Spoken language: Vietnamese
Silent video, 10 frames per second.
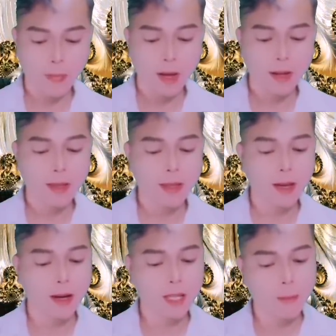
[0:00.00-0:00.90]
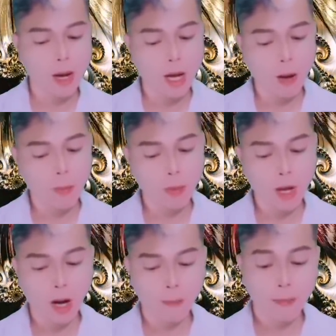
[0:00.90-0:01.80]
Bởi vì tuần này
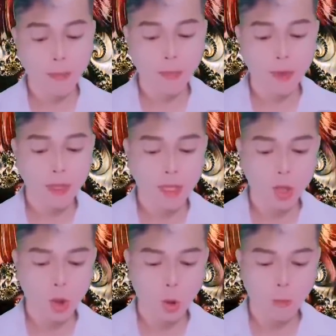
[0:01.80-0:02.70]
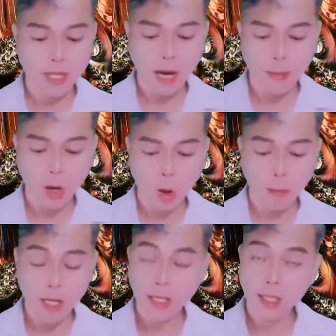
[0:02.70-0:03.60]
là ngày mà hắn ta và Ôn Dương nhất
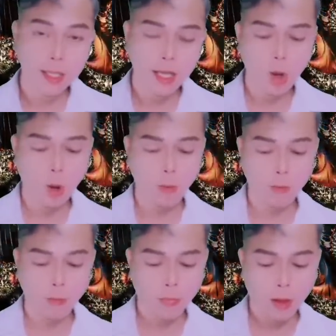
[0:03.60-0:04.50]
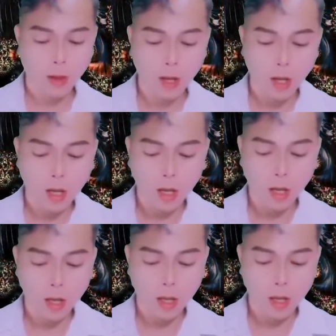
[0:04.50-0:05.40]
trí, ngày thứ bảy
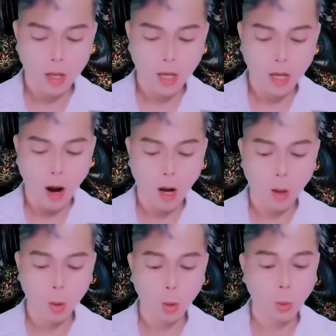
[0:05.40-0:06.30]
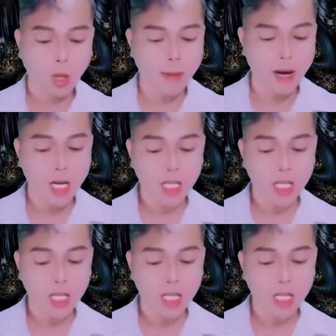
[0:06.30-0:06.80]
hắn ta có thể chịch thoải mái.